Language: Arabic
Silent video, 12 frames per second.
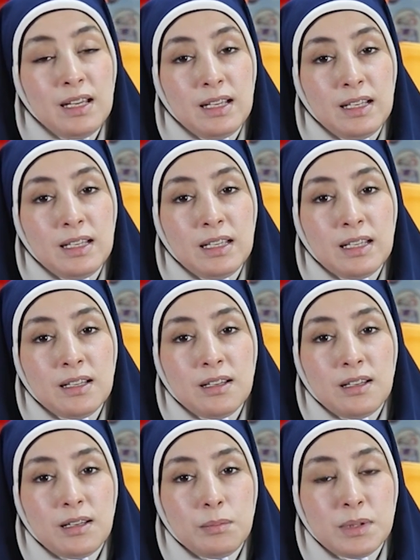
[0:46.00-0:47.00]
اللي
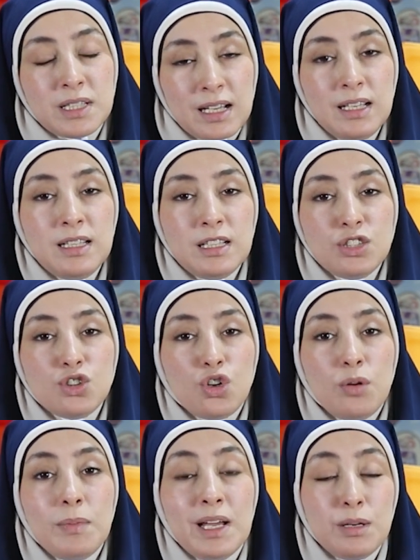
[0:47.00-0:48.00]
آه، بتخلي
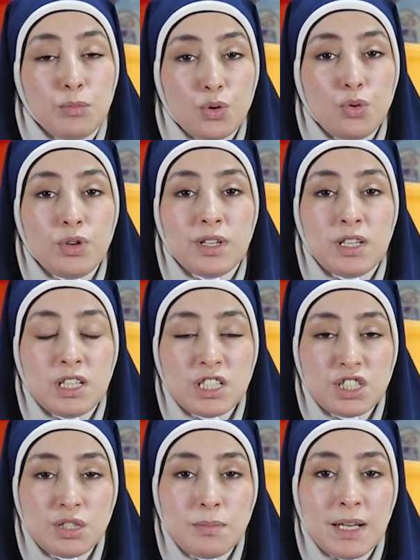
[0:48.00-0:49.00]
عندهم المرونة
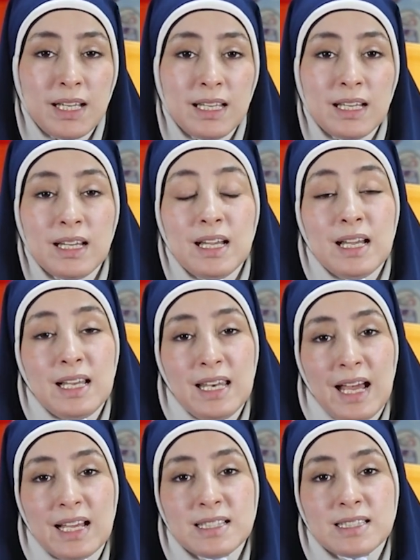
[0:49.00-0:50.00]
الاجتماعية
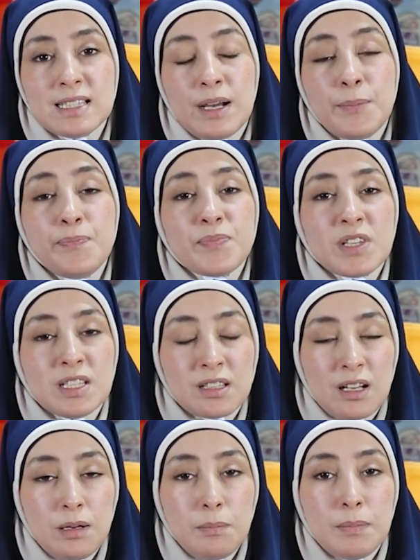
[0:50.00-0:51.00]
لحتى
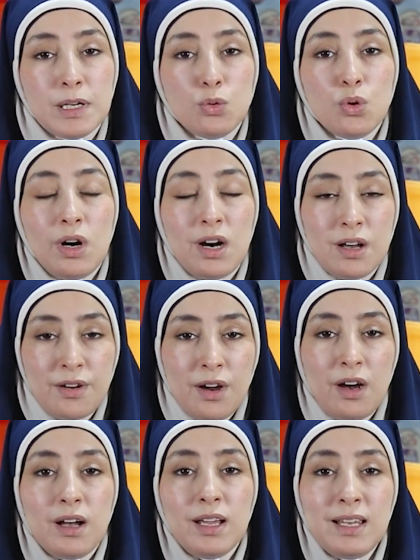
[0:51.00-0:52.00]
يتقبلوا
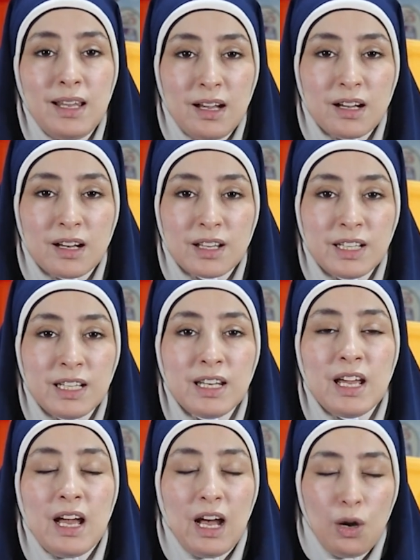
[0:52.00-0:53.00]
آراء الآخرين
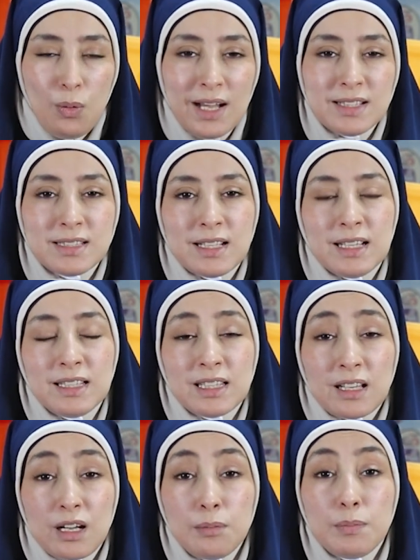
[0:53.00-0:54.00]
أو حتى
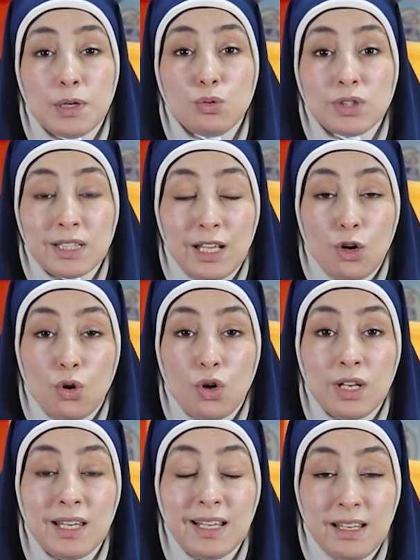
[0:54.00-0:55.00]
يتقبلوا
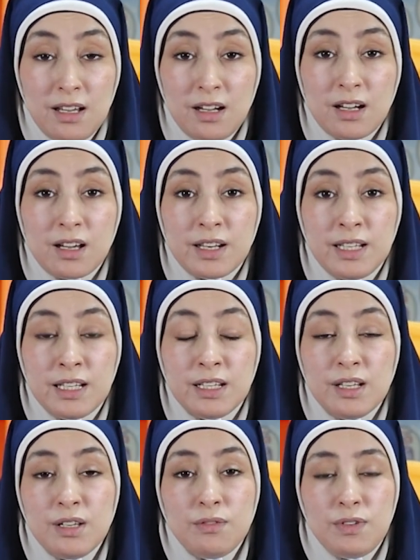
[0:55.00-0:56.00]
تدخل الآخرين
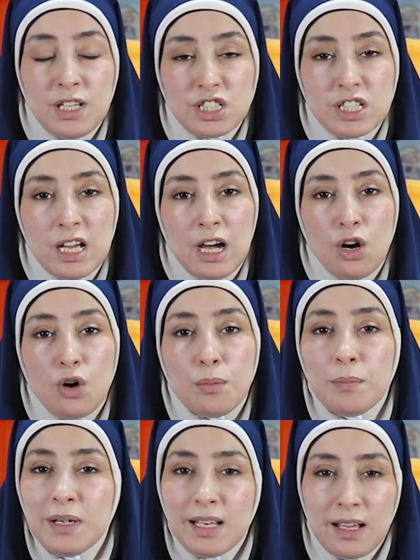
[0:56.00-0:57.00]
في
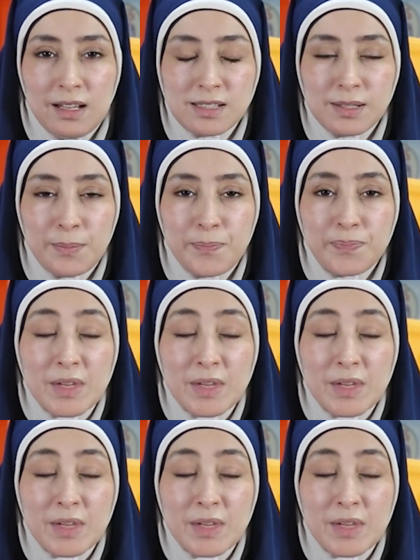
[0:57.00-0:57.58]
أشيائهم الخاصة